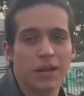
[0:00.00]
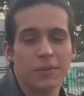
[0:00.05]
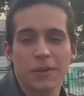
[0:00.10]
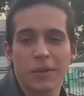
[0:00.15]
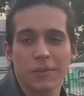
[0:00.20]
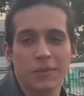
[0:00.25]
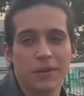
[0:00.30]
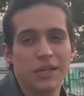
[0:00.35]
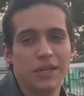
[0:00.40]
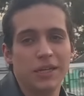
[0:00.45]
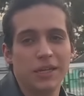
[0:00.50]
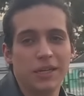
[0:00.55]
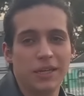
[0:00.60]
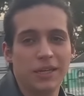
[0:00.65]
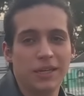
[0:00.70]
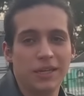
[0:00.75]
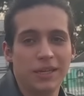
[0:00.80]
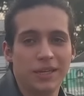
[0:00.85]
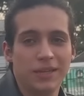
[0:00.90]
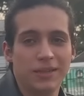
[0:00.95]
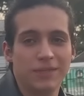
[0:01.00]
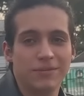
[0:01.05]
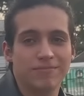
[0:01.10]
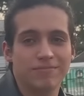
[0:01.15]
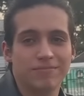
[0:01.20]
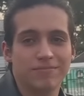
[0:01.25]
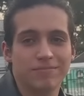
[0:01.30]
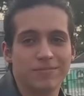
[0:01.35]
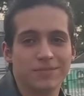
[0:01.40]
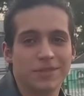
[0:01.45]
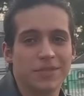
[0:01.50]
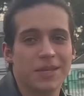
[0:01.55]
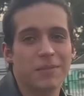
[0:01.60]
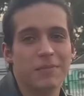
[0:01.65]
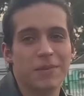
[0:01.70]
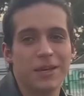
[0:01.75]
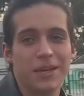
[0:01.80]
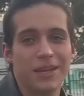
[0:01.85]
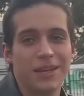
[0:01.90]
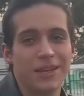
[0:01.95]
cara. Minha mãe
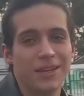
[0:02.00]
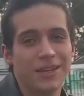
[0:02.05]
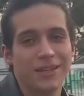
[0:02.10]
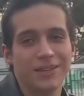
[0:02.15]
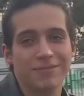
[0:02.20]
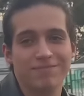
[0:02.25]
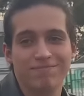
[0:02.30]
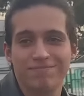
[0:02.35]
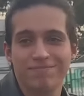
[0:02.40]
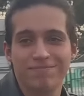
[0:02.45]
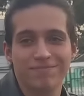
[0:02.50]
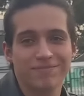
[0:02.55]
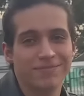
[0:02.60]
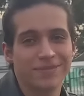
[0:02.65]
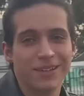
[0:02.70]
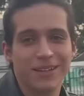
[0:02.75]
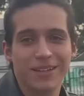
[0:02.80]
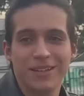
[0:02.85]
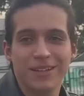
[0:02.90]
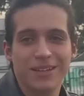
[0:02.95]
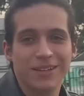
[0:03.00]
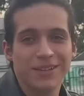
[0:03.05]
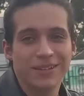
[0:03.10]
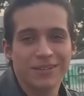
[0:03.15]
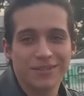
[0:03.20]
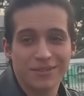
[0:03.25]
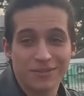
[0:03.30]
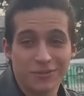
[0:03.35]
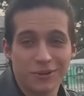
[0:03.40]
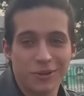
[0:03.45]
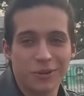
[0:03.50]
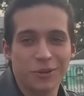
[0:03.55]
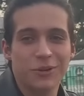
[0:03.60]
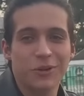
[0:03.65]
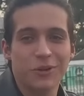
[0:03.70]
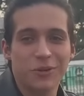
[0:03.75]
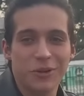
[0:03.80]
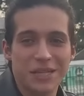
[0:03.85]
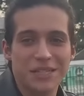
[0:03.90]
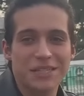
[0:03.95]
sempre falou
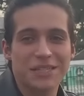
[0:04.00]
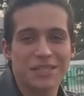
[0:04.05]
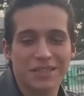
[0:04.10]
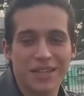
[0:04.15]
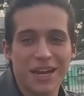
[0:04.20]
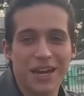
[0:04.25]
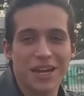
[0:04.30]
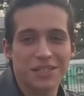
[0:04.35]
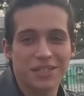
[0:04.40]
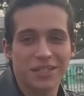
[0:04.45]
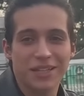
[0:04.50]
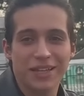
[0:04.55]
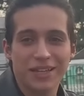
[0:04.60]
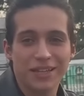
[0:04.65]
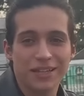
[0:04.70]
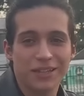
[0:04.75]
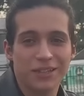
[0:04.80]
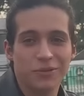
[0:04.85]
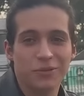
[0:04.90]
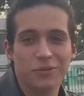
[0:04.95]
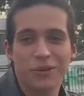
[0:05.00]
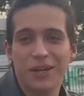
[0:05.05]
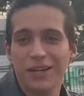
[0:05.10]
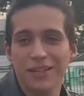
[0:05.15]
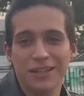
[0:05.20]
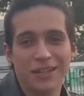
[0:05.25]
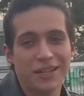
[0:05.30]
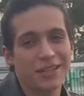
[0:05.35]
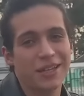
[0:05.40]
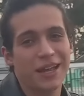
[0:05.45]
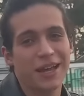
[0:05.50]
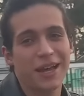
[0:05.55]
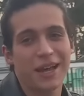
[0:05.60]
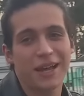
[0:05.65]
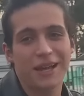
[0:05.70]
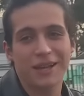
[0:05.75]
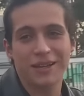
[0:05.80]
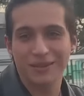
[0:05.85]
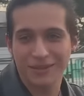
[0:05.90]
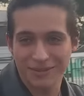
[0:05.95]
da honestidade, né? Nunca
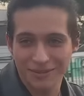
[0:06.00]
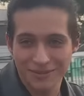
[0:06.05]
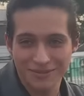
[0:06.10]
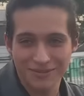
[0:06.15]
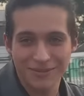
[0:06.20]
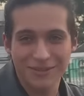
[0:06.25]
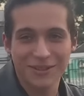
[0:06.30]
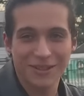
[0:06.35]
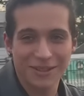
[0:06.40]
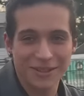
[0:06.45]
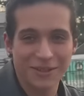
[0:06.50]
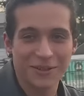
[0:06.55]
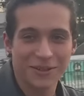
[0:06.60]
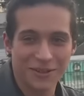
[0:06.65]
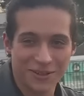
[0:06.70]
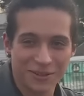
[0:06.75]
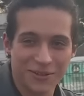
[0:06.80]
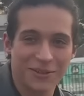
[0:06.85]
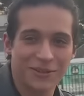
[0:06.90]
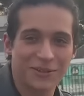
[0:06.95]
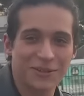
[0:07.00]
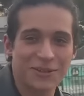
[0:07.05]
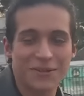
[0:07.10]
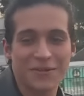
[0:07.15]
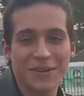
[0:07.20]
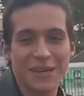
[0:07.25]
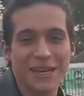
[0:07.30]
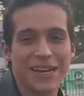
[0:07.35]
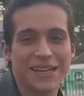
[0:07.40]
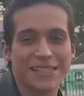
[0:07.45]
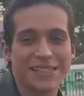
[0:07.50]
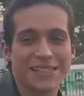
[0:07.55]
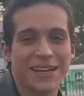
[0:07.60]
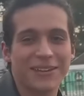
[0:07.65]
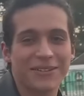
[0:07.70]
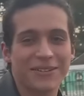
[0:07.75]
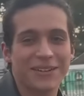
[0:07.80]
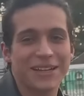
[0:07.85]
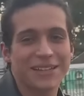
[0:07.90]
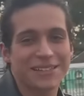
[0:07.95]
tentar. Inclusive,
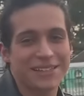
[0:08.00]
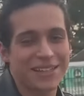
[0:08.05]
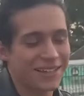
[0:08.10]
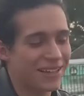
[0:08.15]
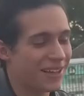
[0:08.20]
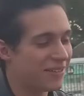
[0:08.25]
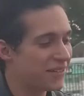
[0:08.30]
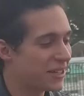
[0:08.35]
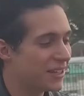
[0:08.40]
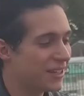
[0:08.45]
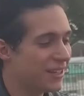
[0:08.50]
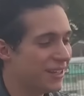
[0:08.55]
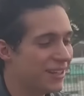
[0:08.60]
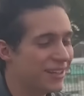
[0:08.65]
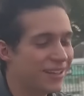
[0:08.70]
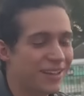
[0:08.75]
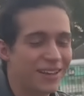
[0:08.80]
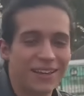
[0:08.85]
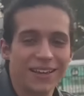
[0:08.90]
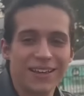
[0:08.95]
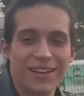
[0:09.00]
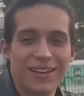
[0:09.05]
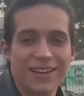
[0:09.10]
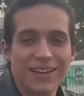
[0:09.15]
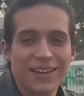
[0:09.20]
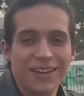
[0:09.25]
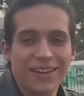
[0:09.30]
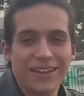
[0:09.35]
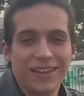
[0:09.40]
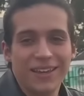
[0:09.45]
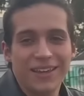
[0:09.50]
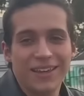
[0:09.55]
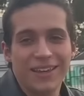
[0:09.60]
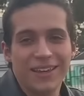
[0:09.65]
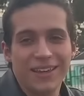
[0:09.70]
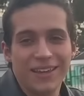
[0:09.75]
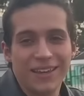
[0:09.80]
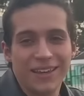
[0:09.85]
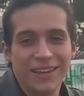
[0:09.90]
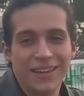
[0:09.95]
engraçado, né? Que você tava aqui.
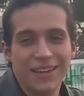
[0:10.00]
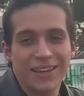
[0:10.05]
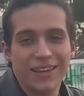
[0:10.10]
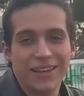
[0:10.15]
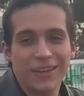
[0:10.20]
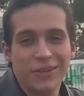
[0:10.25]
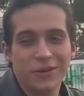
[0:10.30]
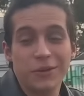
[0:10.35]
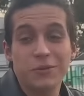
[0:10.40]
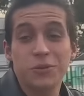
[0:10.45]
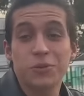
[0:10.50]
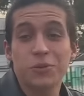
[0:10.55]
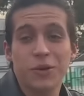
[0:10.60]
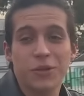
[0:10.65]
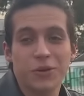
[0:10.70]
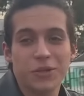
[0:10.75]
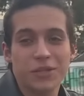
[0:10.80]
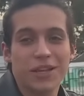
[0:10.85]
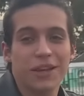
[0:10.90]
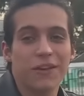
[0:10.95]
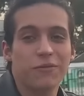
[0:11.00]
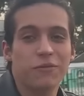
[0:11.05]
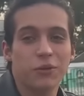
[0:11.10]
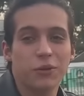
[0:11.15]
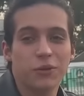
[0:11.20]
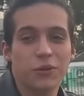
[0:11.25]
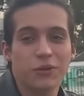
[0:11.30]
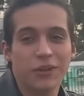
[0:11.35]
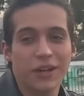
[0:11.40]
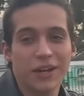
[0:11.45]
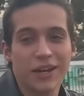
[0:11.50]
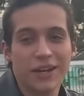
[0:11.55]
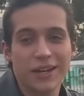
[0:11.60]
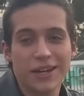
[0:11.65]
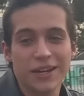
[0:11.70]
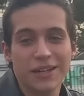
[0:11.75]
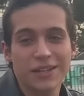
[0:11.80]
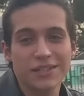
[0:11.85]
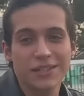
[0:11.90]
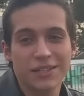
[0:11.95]
E eu lembro de uma coisa que ela falou quando eu era
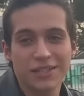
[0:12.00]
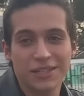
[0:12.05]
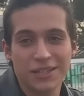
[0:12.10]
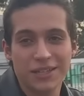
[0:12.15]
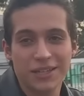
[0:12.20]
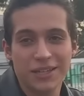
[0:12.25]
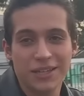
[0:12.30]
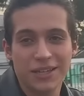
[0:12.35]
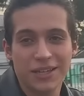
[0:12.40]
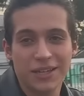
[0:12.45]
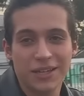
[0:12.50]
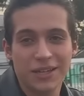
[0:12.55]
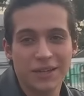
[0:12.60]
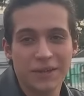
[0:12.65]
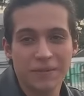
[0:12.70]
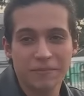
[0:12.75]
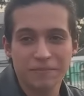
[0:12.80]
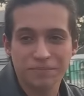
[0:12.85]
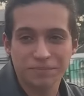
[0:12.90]
criança, de